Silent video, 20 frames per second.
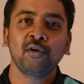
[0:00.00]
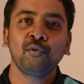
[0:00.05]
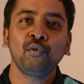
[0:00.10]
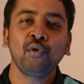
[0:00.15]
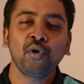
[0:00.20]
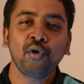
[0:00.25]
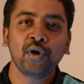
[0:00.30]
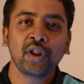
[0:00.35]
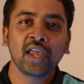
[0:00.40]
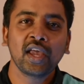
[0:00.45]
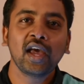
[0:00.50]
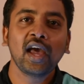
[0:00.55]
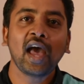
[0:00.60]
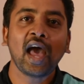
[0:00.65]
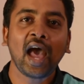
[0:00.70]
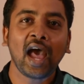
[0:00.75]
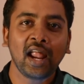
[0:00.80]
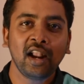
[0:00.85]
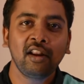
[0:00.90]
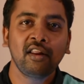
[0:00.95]
உங்களுடைய
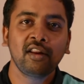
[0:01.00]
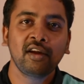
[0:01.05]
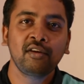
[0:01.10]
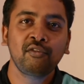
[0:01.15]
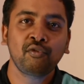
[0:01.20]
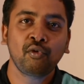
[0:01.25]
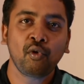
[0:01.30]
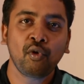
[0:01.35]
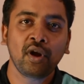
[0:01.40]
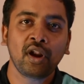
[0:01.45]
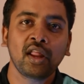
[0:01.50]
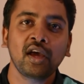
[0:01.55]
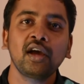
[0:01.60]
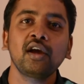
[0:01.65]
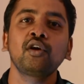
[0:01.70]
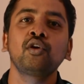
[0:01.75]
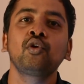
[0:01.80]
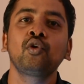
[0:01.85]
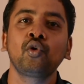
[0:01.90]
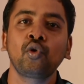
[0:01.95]
ஆண்ட்ராய்ட் ஃபோனில்
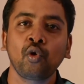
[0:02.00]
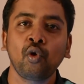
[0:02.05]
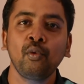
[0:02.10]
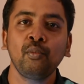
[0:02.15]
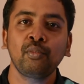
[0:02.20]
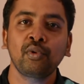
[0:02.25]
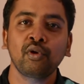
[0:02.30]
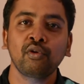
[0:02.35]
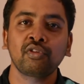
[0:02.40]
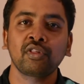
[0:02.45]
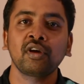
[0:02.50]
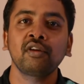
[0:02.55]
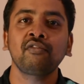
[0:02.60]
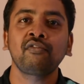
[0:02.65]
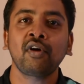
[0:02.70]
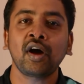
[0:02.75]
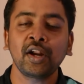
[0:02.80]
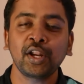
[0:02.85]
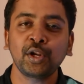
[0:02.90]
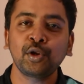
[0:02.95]
க்ரோம் ப்ரௌசர்
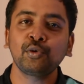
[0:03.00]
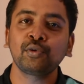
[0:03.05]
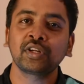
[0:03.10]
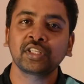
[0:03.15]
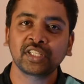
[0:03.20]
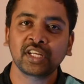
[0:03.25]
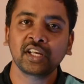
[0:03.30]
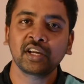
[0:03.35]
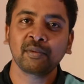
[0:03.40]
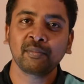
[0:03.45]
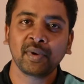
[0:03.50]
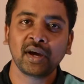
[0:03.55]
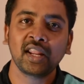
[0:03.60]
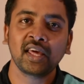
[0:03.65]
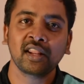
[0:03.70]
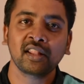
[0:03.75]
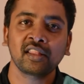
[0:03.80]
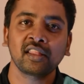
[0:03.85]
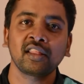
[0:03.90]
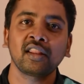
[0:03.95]
ஃபார்ட்டி டூ வெர்ஷனுக்கு மேலே
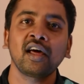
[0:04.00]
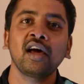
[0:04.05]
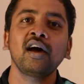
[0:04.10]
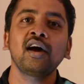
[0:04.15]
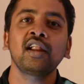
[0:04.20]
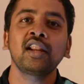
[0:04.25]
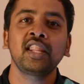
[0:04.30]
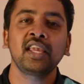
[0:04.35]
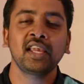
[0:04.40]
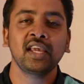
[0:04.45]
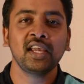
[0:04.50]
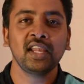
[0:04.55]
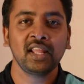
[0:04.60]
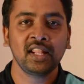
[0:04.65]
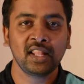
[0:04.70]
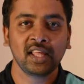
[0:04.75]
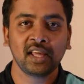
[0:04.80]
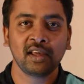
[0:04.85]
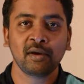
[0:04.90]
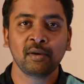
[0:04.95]
இருந்ததுன்னா நீங்கள்
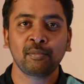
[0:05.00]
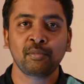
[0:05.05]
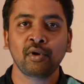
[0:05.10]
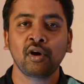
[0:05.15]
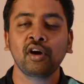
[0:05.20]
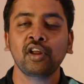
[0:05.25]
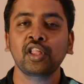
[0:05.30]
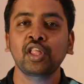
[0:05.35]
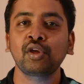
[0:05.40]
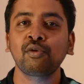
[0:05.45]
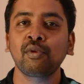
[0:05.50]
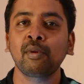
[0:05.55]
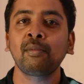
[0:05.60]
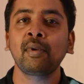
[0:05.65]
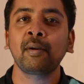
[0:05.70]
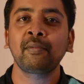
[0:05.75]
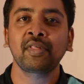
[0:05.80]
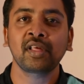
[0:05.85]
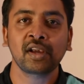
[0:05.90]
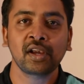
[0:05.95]
இந்த ப்ராக்ரஸிவ்
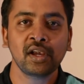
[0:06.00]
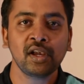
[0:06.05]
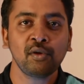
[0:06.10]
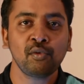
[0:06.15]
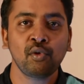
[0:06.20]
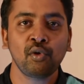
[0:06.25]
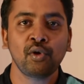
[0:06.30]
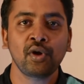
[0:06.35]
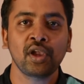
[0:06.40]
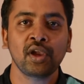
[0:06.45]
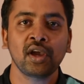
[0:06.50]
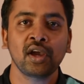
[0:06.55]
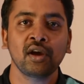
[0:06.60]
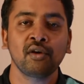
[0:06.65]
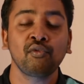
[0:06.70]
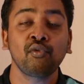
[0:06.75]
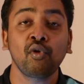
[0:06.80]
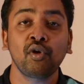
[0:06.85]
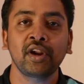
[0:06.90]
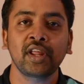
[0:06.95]
வெப் ஆப்ஸுக்கு உங்களுடைய
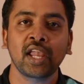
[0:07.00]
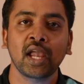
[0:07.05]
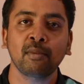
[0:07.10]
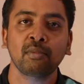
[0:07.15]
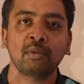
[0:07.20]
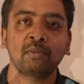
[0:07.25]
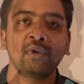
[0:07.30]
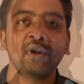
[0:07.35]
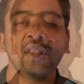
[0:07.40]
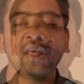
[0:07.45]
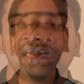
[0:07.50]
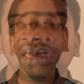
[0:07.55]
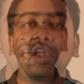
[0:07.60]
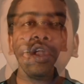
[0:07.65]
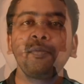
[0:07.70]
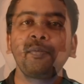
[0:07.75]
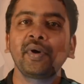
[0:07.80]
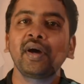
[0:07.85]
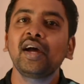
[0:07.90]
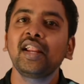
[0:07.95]
ஃபோன் கேப்பபிள்
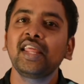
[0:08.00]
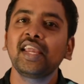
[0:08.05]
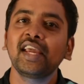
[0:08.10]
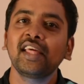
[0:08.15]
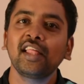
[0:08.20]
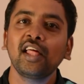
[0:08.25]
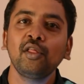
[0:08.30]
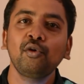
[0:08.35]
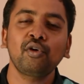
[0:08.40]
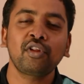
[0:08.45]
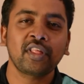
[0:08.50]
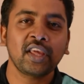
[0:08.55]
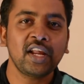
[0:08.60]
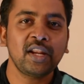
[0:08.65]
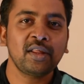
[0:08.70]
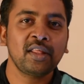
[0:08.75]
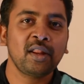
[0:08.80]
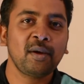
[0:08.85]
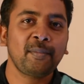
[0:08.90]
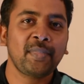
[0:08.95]
இப்போ நீங்கள் ஏதாவது ஒரு
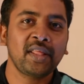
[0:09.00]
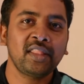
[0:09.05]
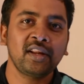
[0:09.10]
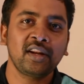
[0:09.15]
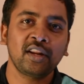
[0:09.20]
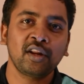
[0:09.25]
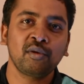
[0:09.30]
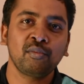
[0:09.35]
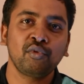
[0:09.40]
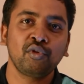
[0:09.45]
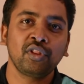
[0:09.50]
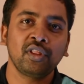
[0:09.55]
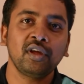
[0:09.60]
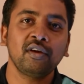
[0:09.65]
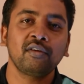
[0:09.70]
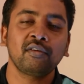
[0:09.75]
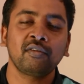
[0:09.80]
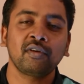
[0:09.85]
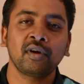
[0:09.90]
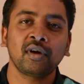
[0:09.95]
சைட் எதனா பார்த்துக்கிட்டு இருக்கும்போது
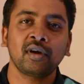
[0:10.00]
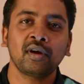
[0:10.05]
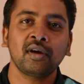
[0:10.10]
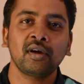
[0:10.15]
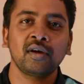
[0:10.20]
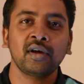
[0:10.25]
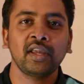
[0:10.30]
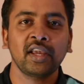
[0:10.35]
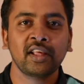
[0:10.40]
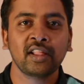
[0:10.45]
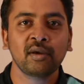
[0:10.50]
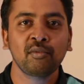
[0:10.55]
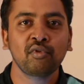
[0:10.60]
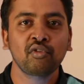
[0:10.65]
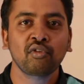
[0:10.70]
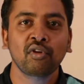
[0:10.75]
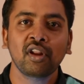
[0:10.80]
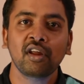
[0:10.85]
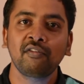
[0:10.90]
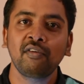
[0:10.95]

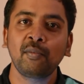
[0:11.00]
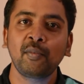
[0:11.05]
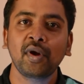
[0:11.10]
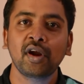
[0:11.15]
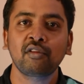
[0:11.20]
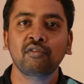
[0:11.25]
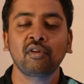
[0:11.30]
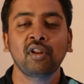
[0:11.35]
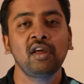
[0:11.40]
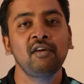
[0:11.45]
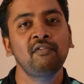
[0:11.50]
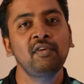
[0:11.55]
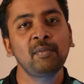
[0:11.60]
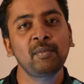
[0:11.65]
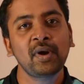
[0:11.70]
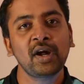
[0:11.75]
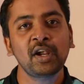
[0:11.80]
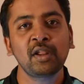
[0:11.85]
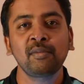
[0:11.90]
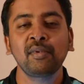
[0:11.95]
எக்ஸாம்பிள் சொல்லலாம் ஃப்ளிப்கார்ட் சொல்லலாம்
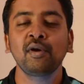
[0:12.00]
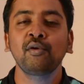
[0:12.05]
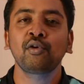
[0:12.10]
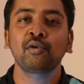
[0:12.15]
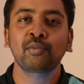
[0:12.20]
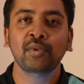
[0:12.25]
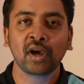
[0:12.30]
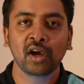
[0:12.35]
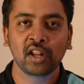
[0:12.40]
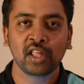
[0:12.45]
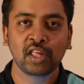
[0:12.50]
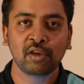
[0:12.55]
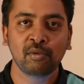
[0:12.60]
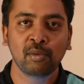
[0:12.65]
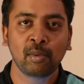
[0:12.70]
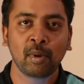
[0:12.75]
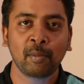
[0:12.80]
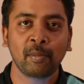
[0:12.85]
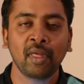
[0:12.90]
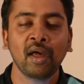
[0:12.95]
ஃப்ளிப்கார்ட்டுமே ஒரு ப்ராக்ரஸிவ்
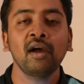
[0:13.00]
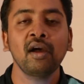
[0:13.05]
வெப் ஆப்